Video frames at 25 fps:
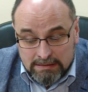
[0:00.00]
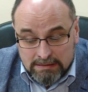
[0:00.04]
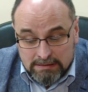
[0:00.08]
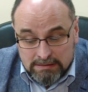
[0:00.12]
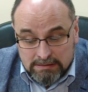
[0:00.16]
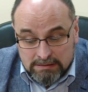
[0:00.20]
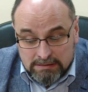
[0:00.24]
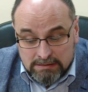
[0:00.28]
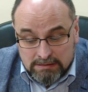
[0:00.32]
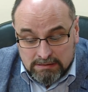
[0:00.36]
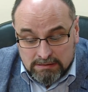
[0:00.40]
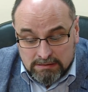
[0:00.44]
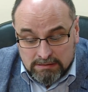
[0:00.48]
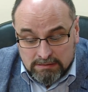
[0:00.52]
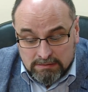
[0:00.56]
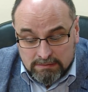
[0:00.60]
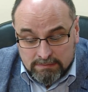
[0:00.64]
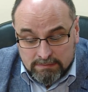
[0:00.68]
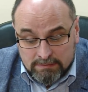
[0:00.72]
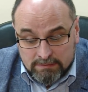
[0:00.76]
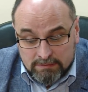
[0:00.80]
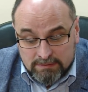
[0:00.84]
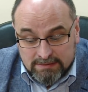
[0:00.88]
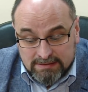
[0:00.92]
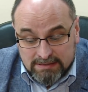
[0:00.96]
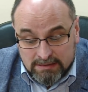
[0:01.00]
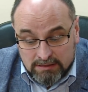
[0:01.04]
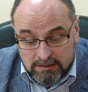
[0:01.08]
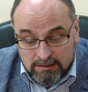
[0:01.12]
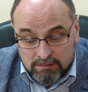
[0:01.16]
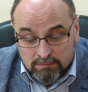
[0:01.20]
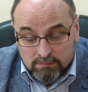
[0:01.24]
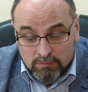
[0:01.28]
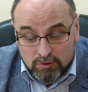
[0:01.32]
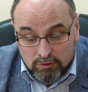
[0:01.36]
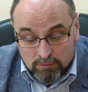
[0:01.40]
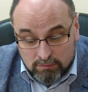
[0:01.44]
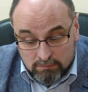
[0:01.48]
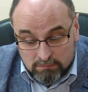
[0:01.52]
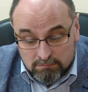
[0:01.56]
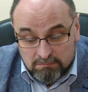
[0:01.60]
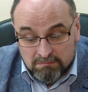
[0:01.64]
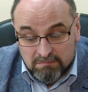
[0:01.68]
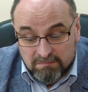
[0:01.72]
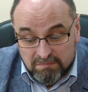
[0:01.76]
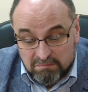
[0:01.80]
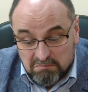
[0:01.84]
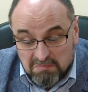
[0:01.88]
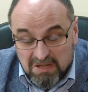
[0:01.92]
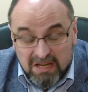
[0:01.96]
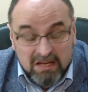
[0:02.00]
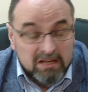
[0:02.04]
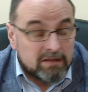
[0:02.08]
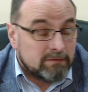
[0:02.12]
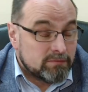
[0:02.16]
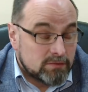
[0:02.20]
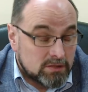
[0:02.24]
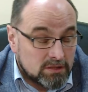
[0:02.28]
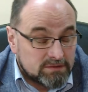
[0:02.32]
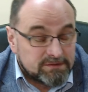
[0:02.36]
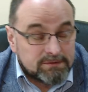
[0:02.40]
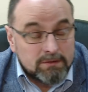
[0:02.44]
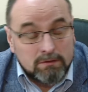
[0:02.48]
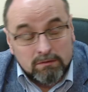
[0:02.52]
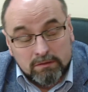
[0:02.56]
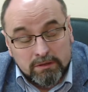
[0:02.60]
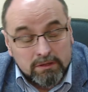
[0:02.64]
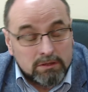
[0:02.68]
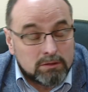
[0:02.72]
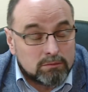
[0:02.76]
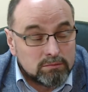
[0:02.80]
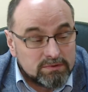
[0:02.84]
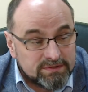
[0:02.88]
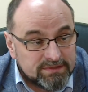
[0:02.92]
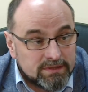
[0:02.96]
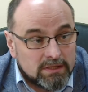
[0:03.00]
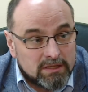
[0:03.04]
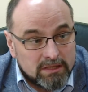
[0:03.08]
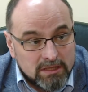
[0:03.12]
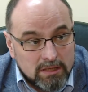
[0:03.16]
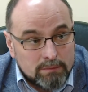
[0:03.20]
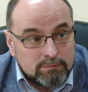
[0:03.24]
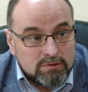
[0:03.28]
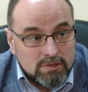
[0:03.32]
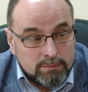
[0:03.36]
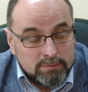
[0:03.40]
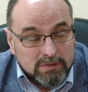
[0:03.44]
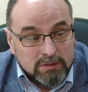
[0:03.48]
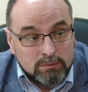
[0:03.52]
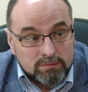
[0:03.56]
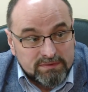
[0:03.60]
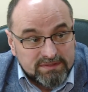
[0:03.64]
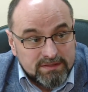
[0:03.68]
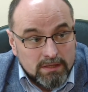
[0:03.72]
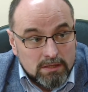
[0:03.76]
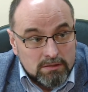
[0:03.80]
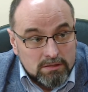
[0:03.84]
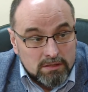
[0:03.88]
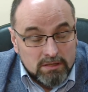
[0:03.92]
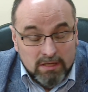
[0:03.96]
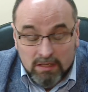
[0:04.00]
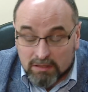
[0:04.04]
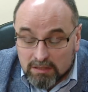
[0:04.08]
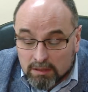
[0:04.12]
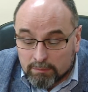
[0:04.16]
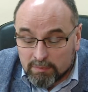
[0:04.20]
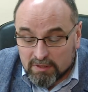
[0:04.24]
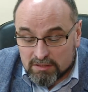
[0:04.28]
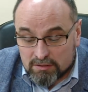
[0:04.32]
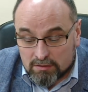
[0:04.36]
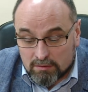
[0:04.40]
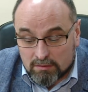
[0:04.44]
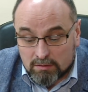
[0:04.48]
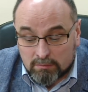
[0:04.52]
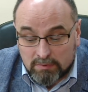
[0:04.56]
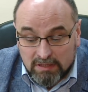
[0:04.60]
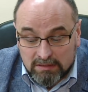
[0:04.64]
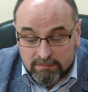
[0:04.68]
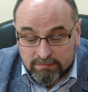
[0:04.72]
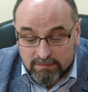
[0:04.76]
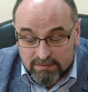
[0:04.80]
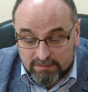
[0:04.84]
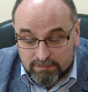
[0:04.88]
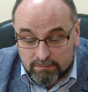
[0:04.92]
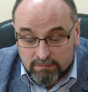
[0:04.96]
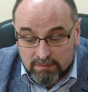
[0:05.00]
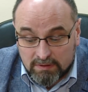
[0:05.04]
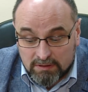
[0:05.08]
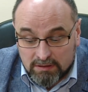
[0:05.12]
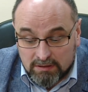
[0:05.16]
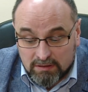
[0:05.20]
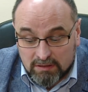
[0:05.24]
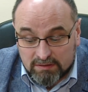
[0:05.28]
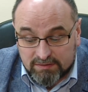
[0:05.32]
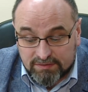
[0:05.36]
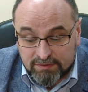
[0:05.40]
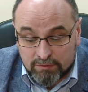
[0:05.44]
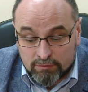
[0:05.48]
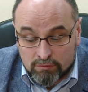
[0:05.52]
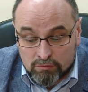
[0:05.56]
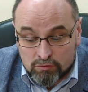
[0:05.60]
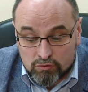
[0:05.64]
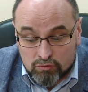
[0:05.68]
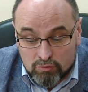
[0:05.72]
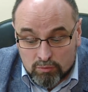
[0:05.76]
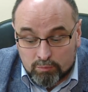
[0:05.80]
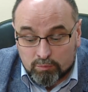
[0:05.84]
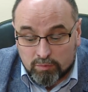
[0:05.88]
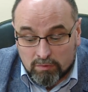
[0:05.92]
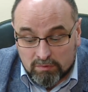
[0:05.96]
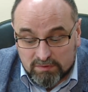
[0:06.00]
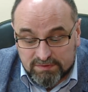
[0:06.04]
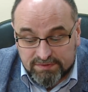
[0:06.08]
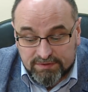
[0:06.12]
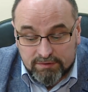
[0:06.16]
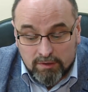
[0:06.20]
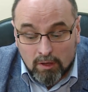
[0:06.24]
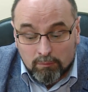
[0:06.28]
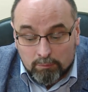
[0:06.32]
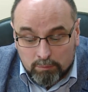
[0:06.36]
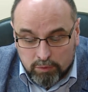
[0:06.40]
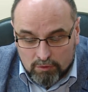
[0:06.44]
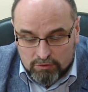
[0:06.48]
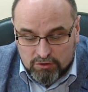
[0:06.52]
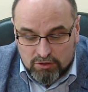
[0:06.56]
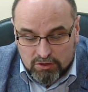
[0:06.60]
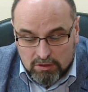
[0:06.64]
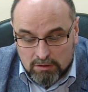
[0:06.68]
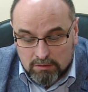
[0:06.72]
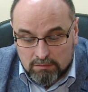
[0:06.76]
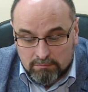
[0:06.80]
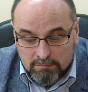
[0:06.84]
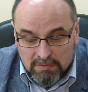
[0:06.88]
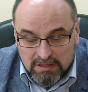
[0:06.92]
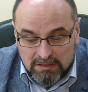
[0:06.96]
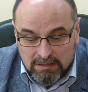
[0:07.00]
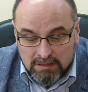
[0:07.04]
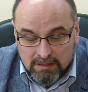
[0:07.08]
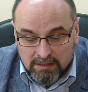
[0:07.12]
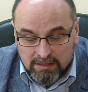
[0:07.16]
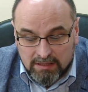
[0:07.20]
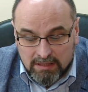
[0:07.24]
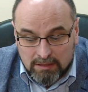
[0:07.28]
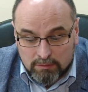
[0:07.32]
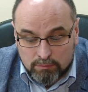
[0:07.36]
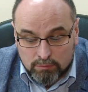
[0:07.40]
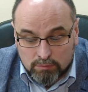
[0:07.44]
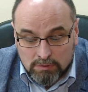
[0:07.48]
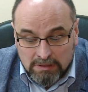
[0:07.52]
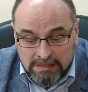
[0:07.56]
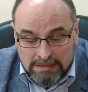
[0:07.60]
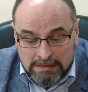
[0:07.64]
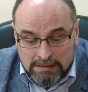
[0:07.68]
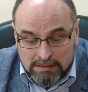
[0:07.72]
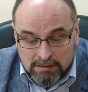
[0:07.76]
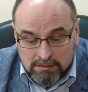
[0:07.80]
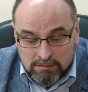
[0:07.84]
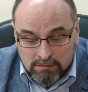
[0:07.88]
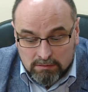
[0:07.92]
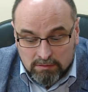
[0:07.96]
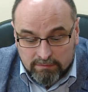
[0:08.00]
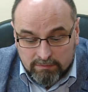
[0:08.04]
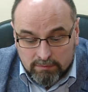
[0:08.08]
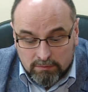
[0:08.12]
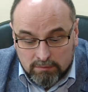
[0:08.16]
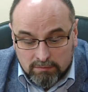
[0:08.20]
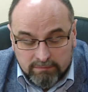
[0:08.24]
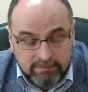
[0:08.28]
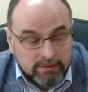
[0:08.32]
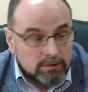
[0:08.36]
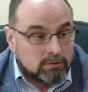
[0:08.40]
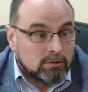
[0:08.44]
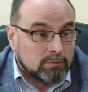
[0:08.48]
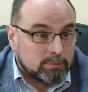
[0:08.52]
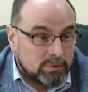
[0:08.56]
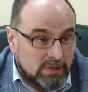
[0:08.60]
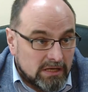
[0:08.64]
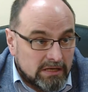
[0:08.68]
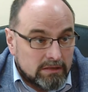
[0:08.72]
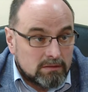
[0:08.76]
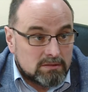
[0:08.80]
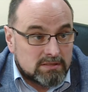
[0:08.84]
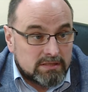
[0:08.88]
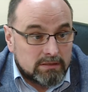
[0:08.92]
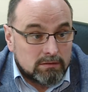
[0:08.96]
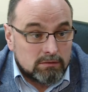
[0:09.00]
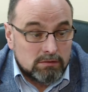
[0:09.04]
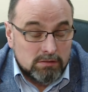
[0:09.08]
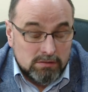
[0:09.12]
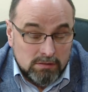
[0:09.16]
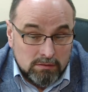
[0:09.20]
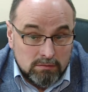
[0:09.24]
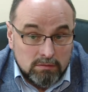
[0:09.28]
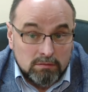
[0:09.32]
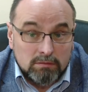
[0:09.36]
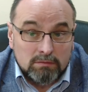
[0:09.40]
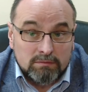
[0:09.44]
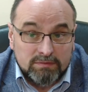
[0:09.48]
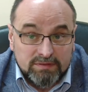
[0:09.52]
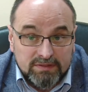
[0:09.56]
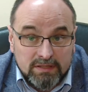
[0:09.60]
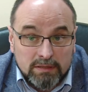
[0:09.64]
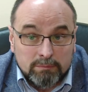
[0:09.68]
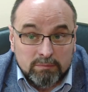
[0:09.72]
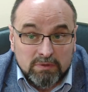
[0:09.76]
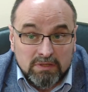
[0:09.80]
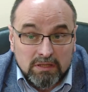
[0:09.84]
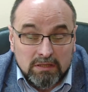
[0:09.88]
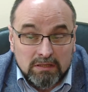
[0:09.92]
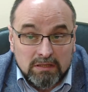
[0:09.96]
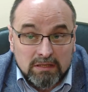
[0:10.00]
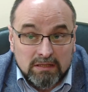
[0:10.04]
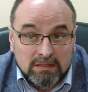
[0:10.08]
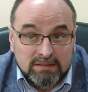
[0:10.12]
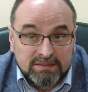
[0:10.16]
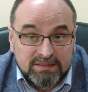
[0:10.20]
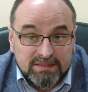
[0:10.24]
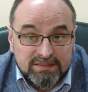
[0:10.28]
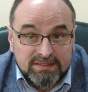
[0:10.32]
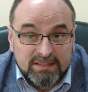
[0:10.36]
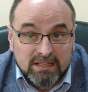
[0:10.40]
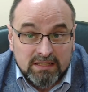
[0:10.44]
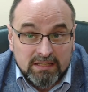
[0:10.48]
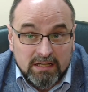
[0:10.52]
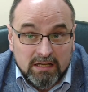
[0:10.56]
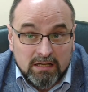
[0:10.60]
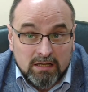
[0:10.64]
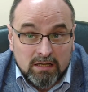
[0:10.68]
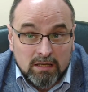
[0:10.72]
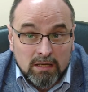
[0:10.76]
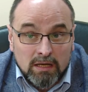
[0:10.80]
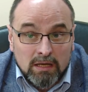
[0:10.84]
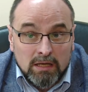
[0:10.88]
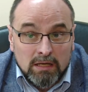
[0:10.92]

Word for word: y, celem no, w miarę wszechstronnego ustalenia przebiegu zdarzenia. Nie będzie to łatwe z uwagi na szczupo, skąpość materiału dowodowego opierającego się no, wstępnie na zeznaniach